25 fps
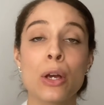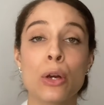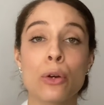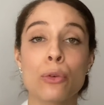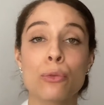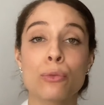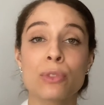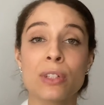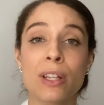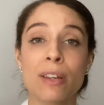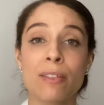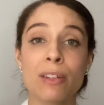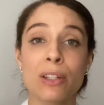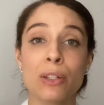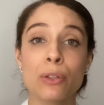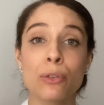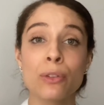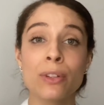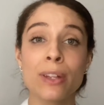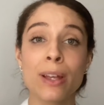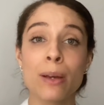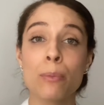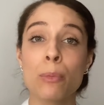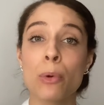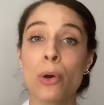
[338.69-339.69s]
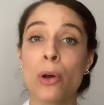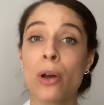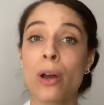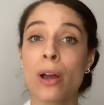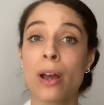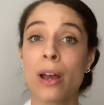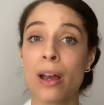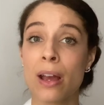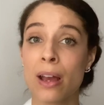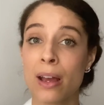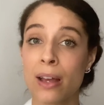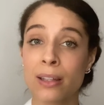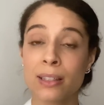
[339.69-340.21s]
Vous avez notamment
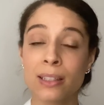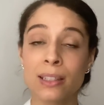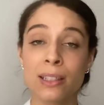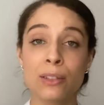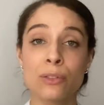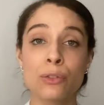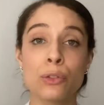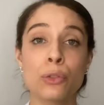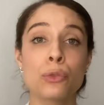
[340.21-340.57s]
un guide